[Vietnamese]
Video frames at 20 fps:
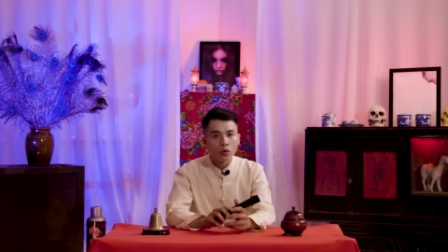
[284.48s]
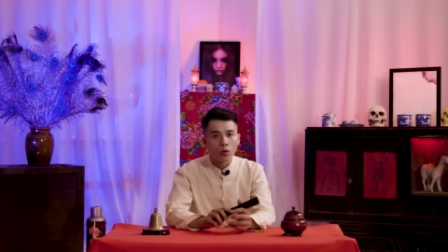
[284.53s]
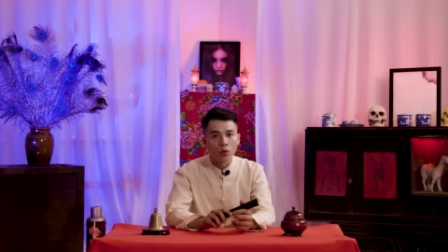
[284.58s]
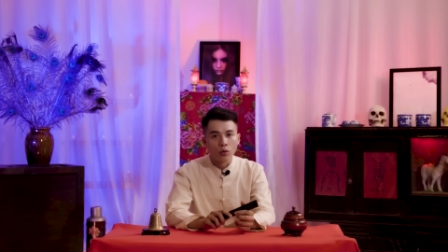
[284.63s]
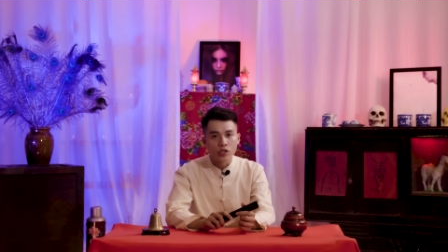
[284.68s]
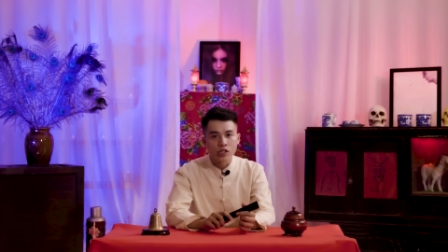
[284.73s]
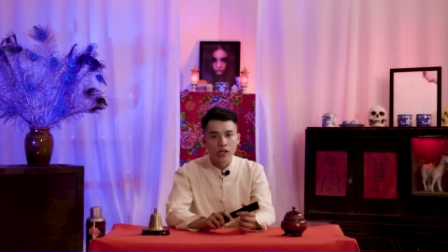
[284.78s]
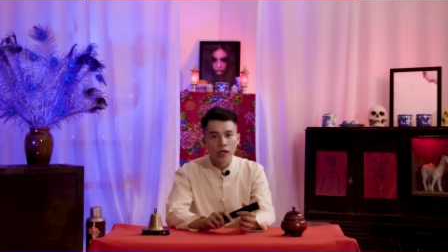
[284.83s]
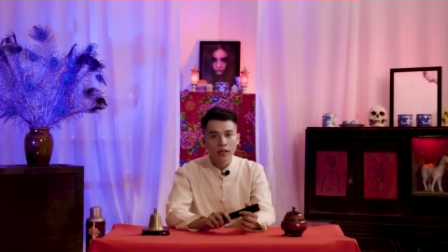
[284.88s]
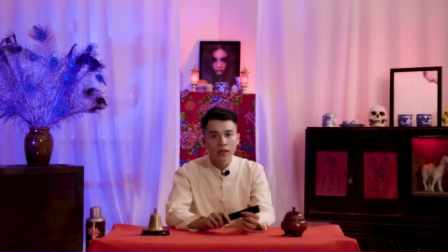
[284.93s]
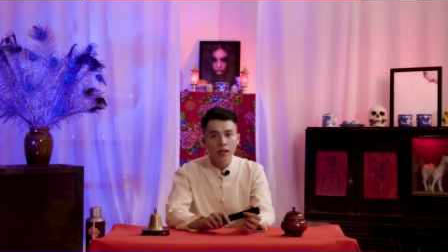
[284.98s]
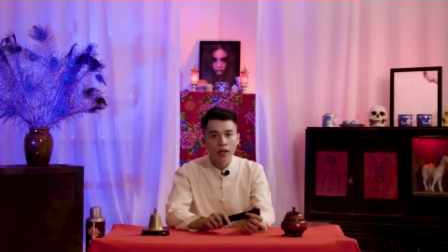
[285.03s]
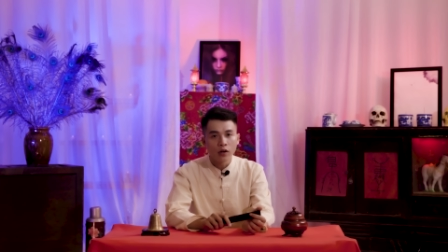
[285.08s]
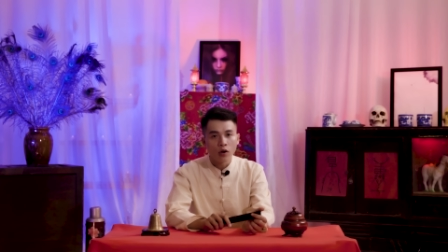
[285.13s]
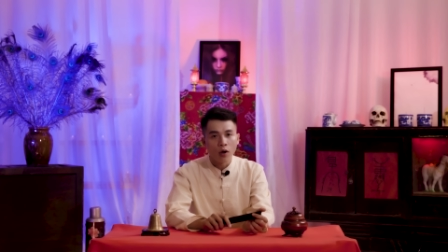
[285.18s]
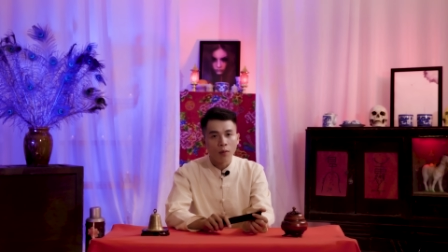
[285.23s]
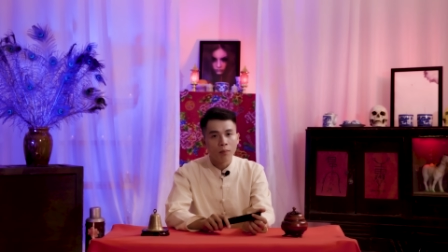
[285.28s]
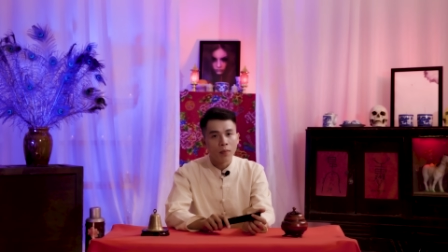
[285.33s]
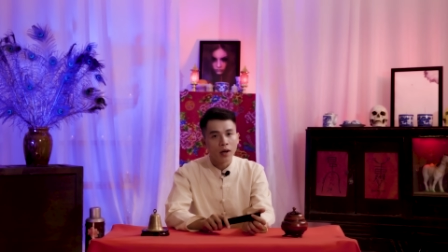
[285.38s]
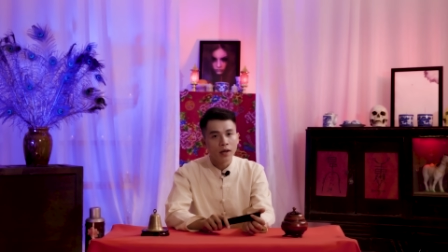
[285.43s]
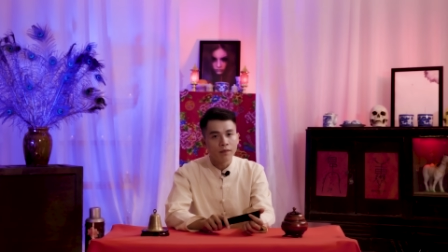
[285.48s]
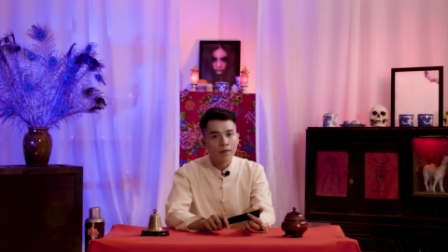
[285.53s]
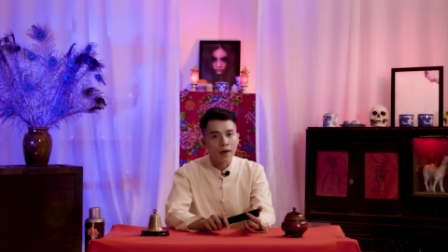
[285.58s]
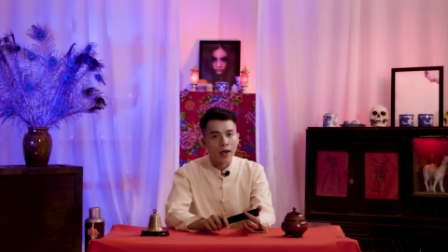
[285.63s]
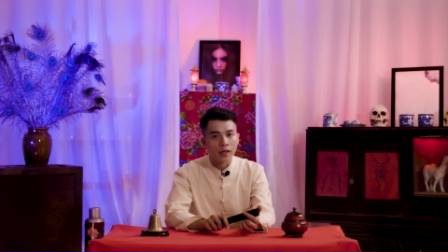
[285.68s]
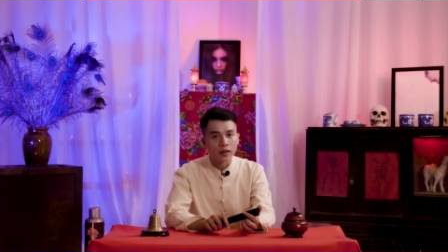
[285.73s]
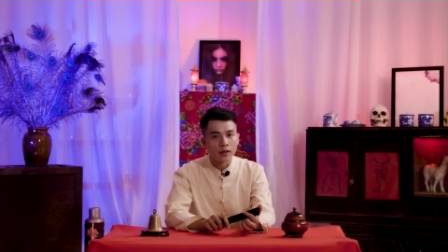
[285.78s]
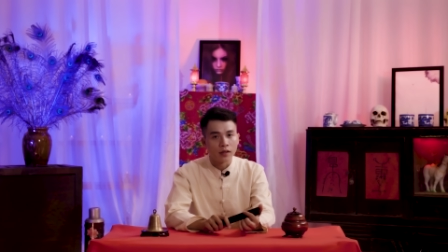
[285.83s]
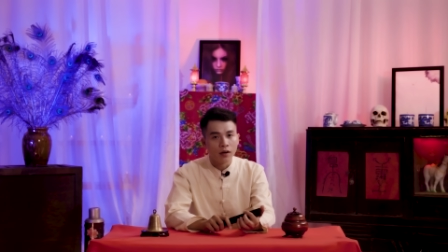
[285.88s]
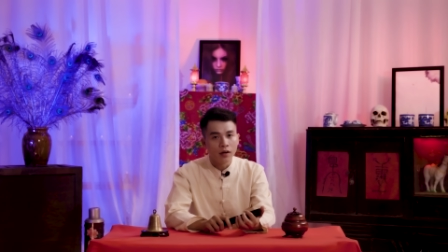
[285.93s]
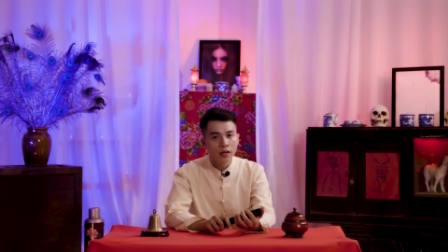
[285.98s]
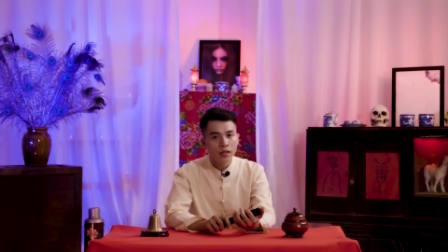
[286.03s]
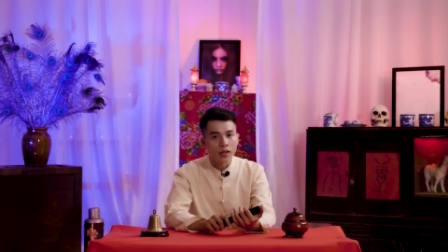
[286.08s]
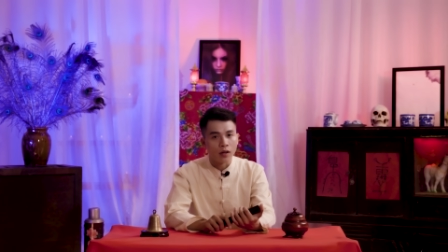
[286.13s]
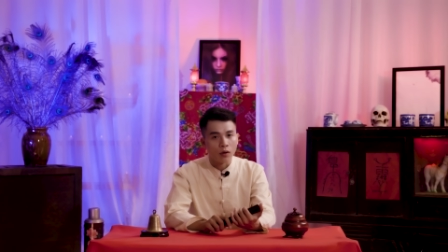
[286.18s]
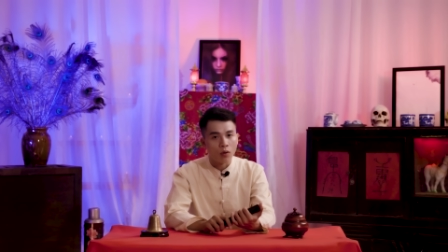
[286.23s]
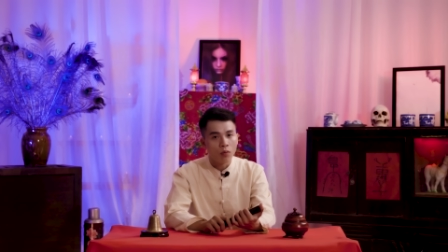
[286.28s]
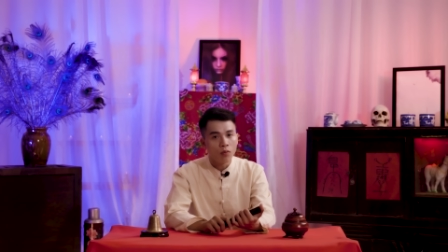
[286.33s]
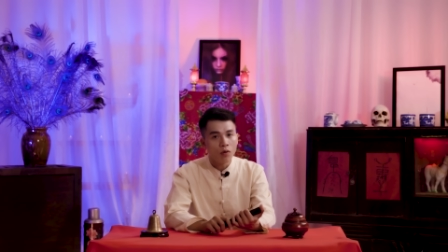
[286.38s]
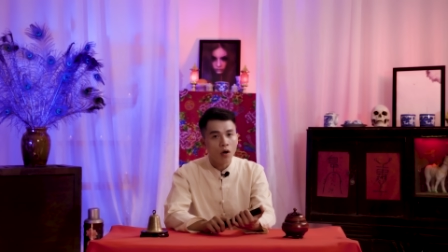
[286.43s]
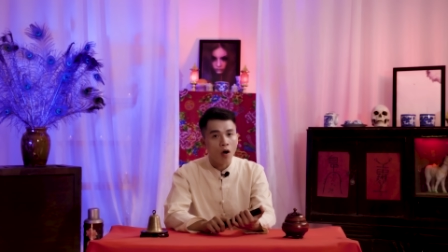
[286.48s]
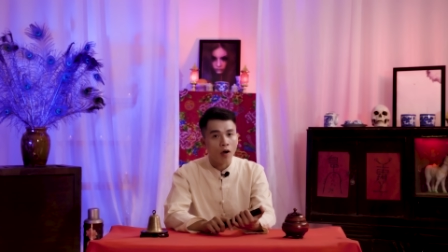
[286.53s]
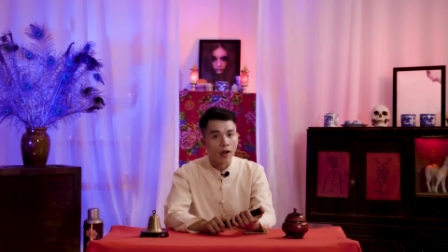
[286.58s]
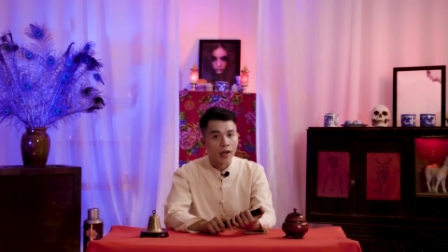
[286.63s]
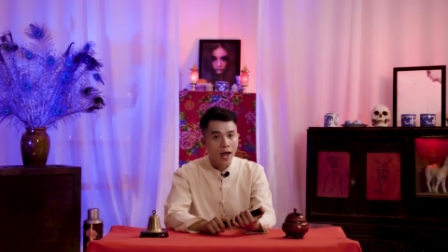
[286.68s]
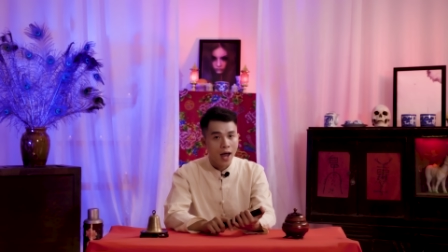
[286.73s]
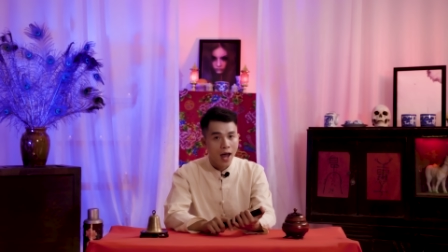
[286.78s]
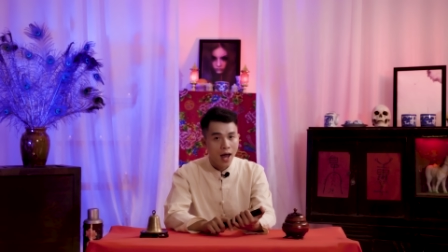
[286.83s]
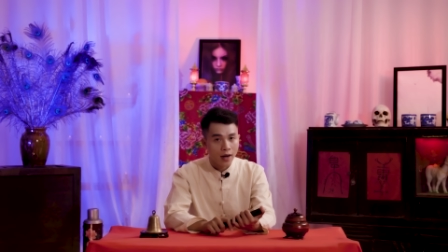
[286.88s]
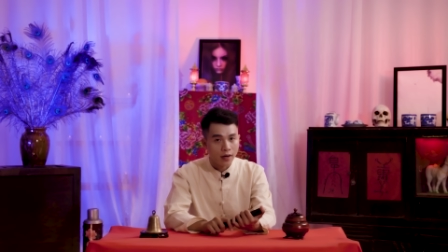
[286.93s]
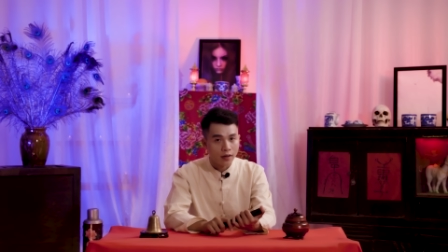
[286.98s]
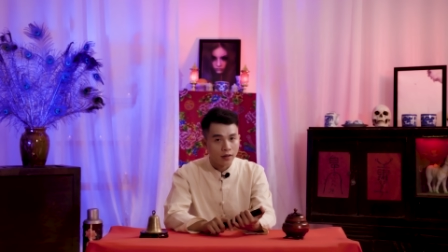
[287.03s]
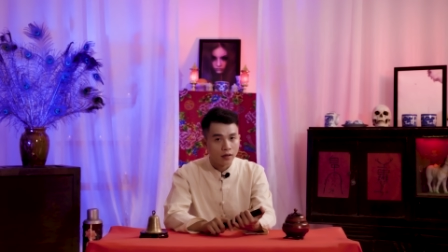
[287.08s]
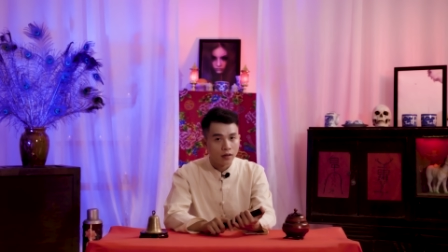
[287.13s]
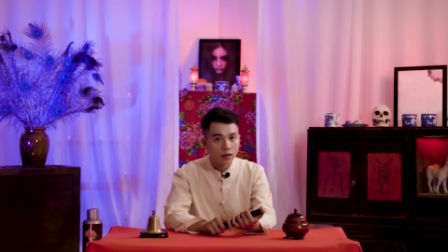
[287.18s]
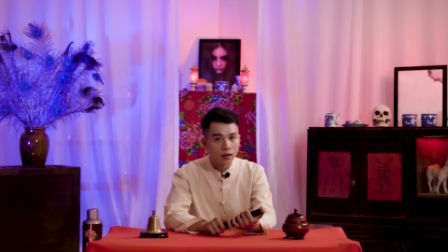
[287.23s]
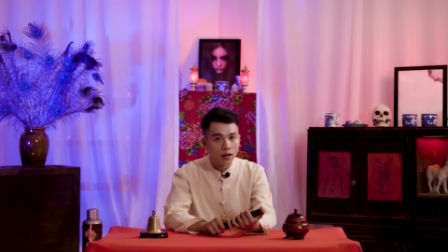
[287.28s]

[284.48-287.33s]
Cụ Chín thấy nó mới về tới thì cũng hỏi han,